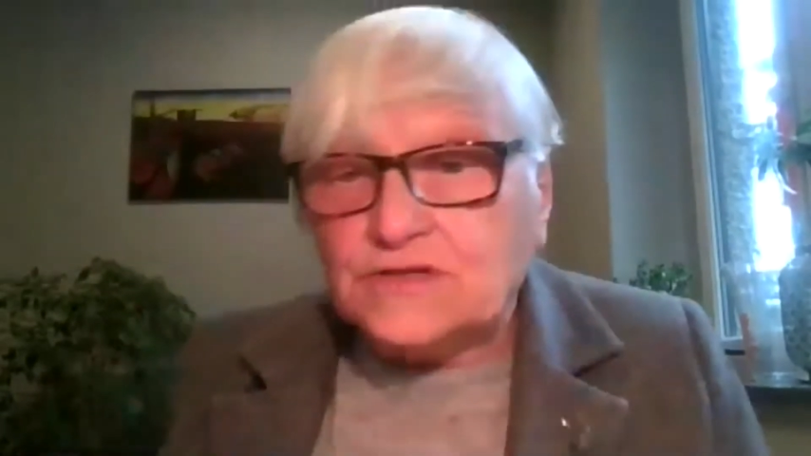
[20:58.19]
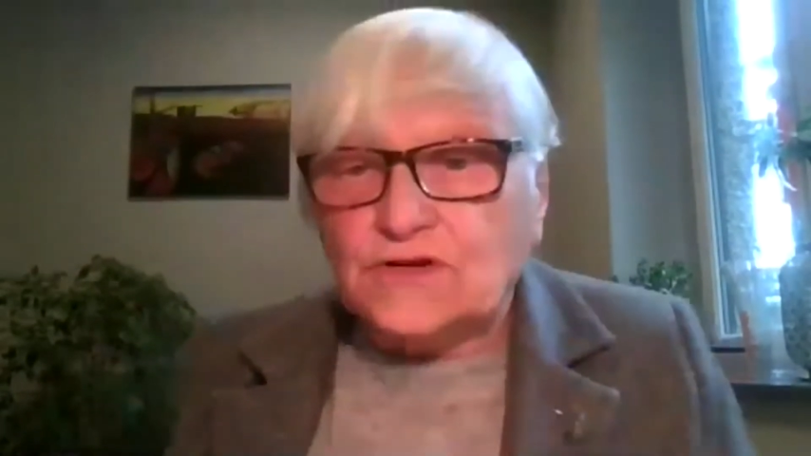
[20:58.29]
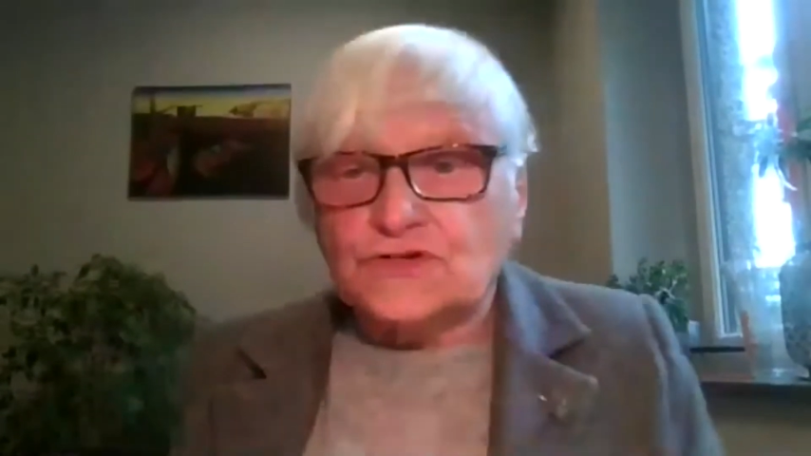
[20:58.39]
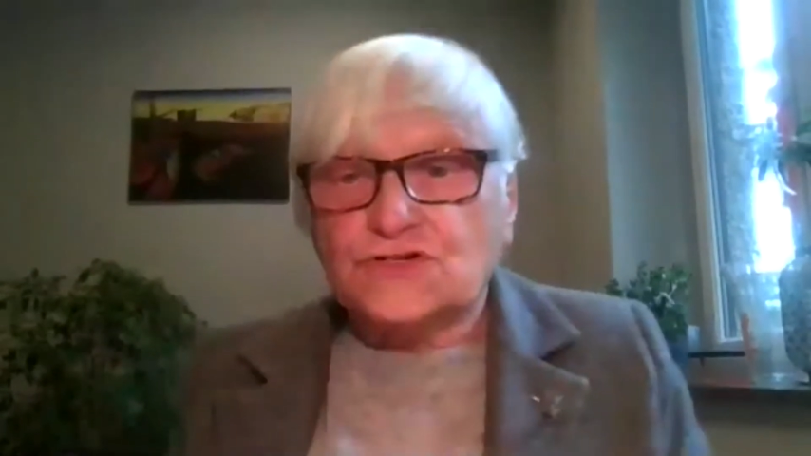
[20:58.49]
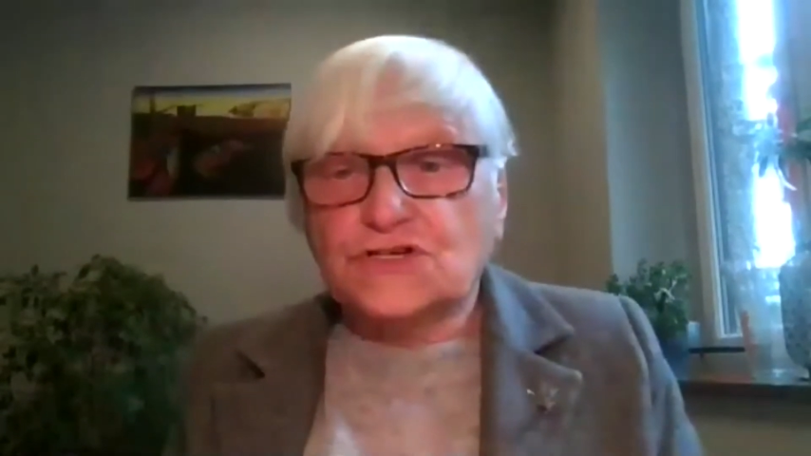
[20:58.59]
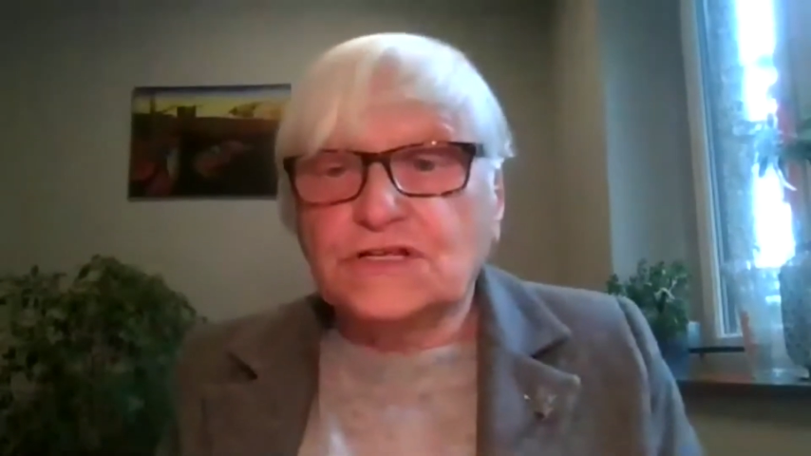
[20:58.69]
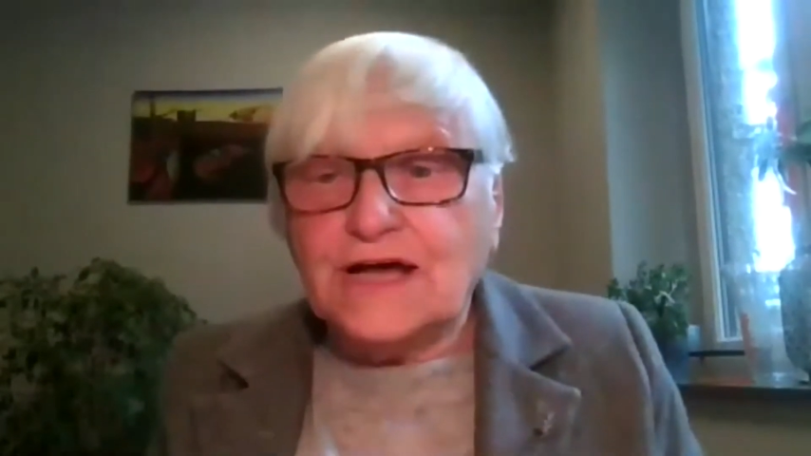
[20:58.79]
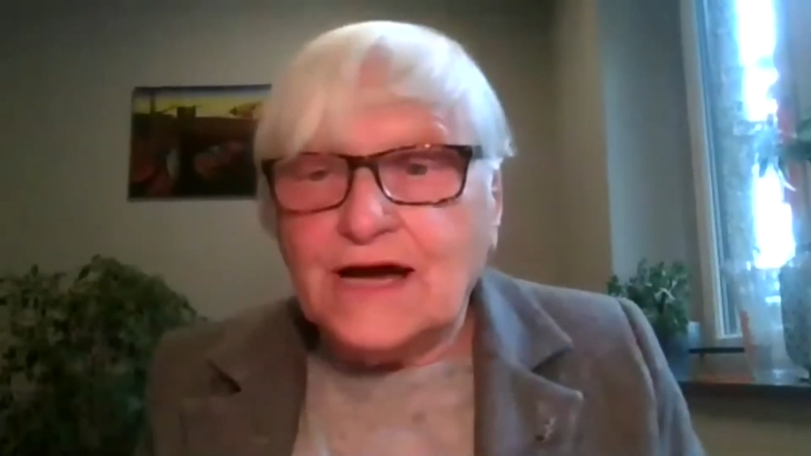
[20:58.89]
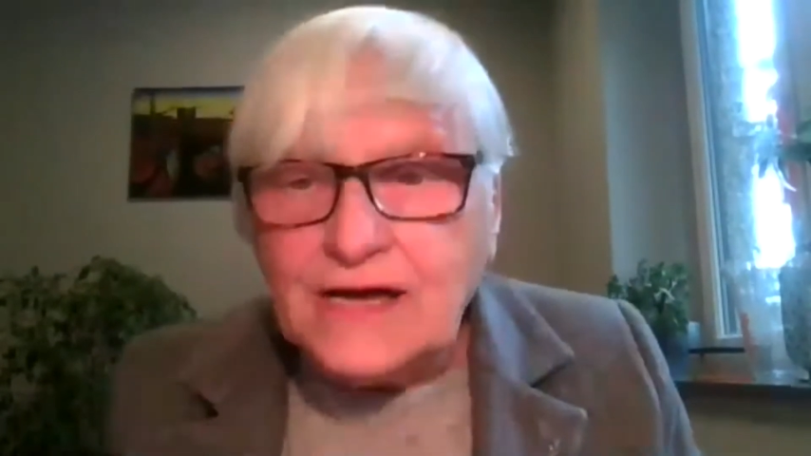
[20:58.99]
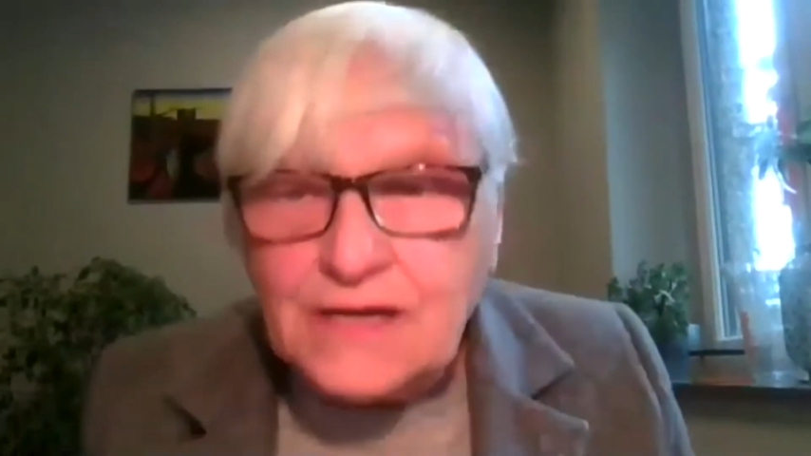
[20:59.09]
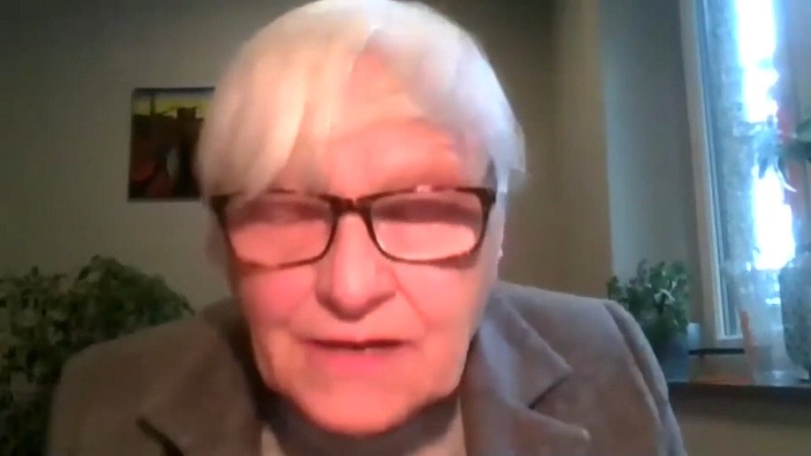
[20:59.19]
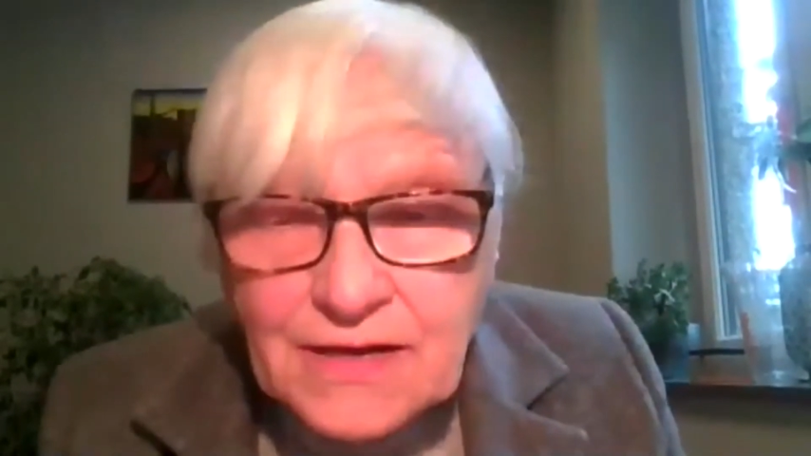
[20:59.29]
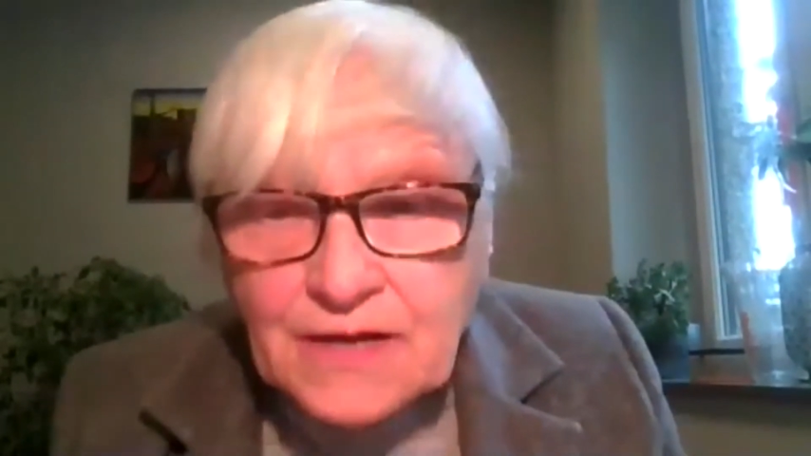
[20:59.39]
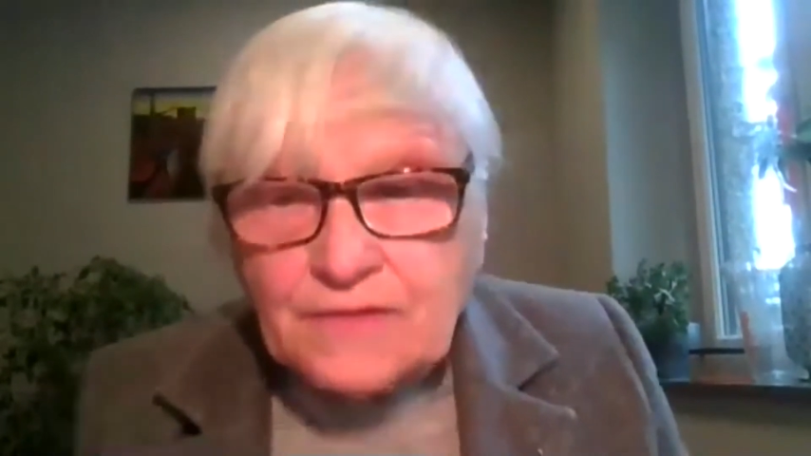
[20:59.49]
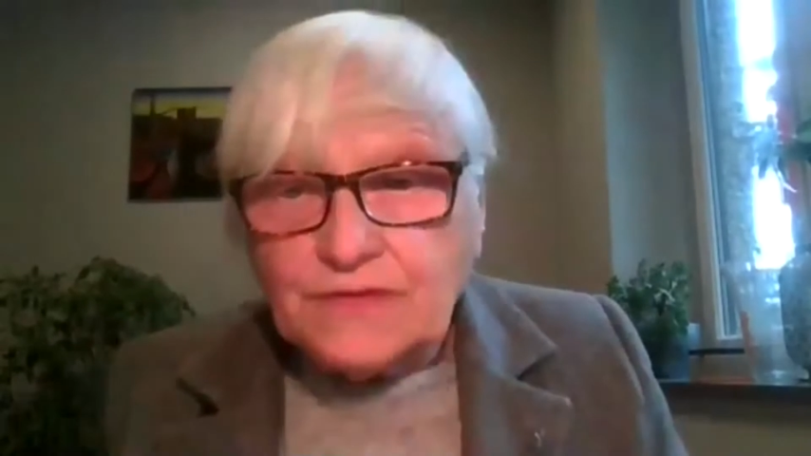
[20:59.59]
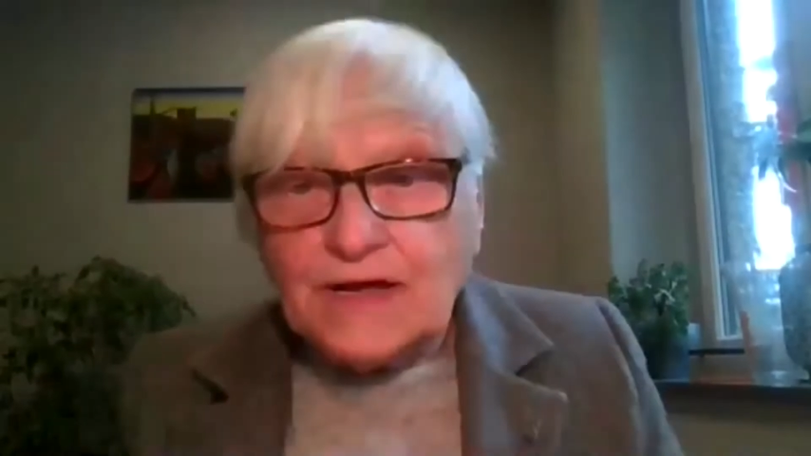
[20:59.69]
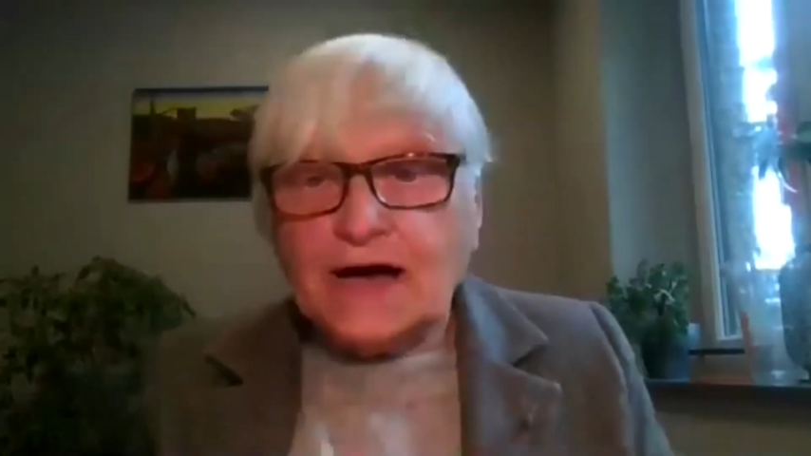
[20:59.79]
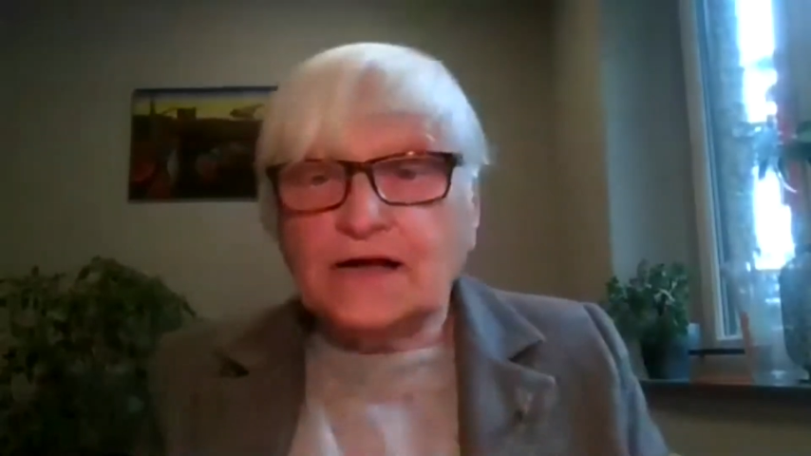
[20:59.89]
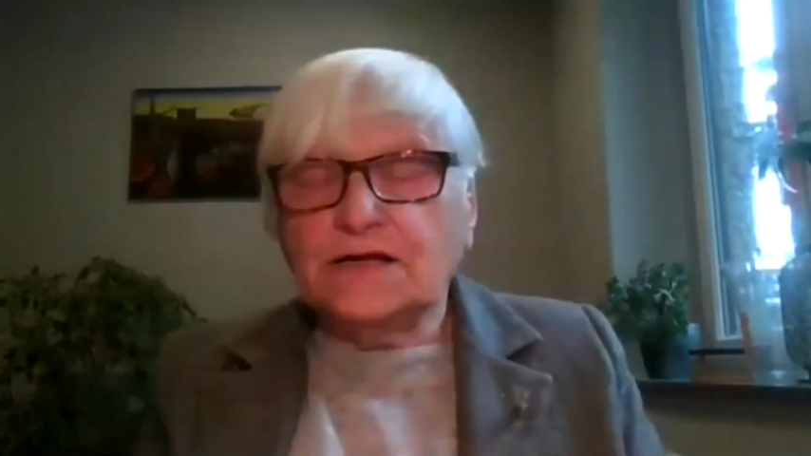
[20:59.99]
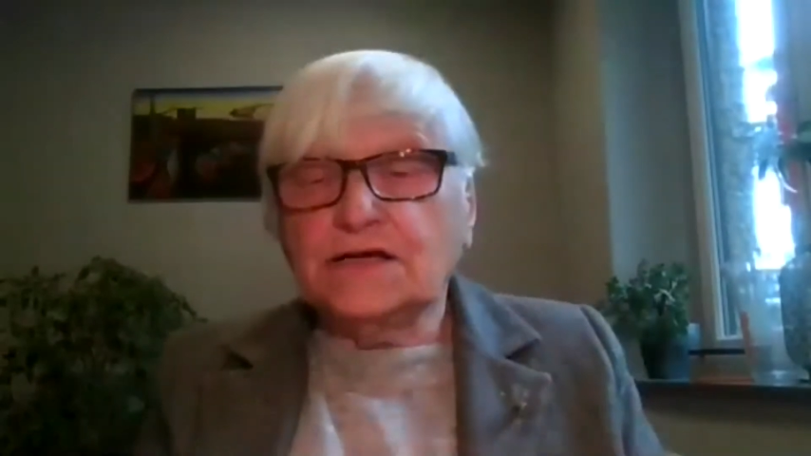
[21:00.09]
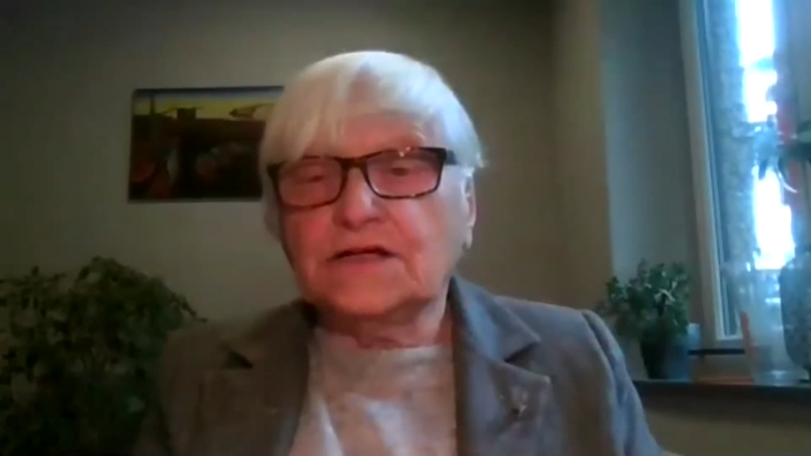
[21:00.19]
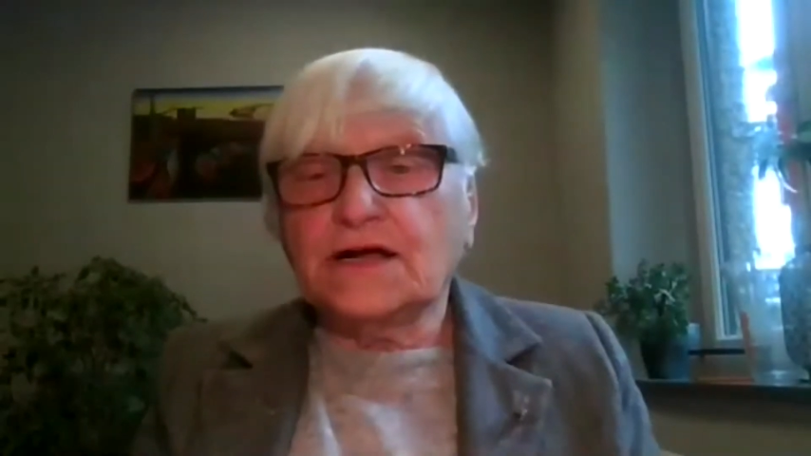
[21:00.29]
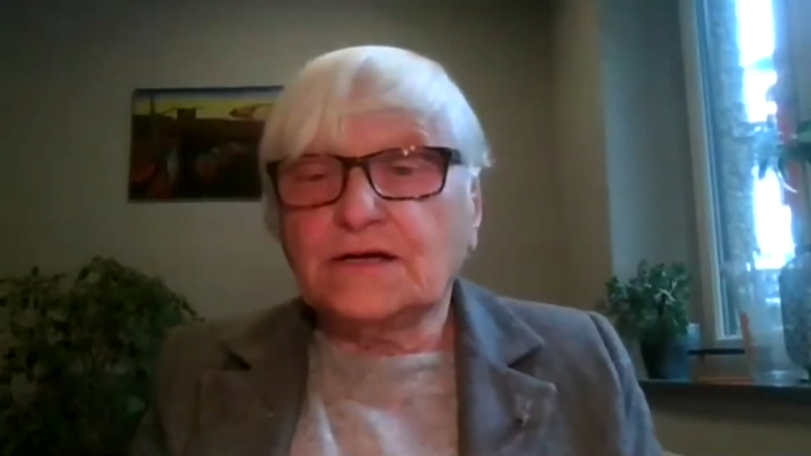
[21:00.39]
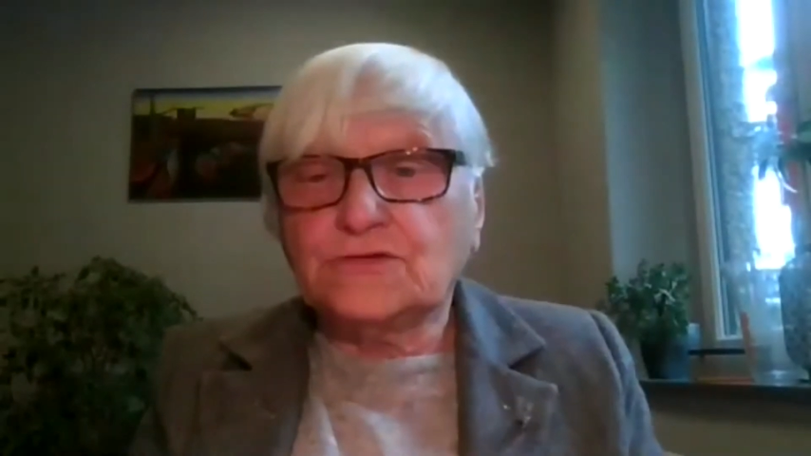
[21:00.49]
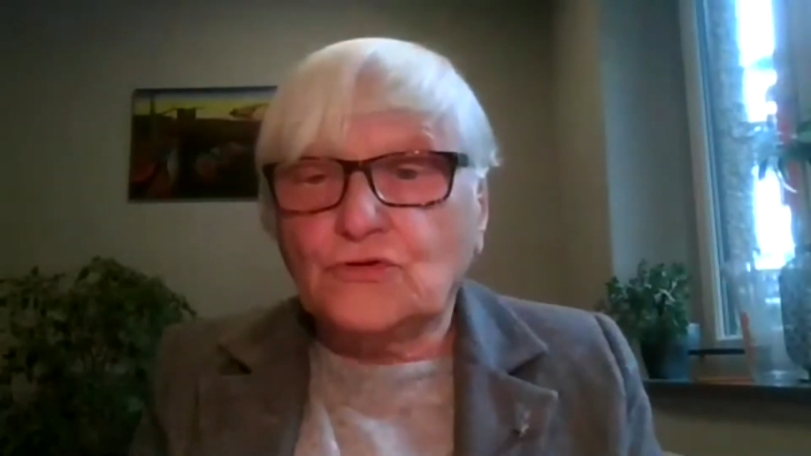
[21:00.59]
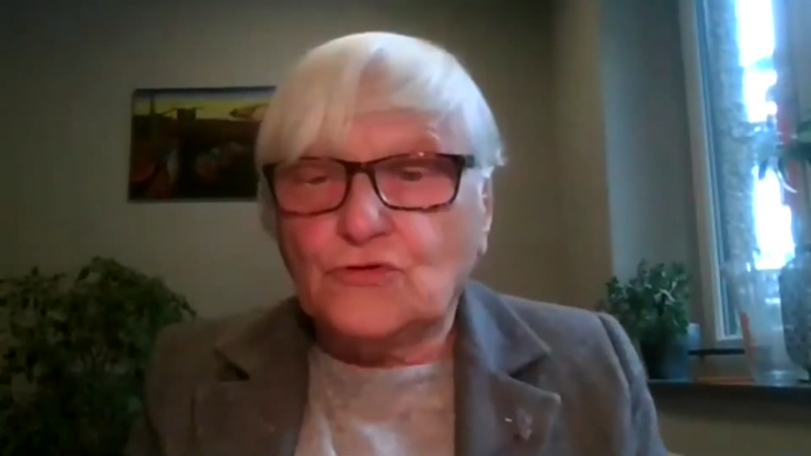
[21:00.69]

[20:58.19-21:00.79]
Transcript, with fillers: Bo z mitem kosowskim mamy do czynienia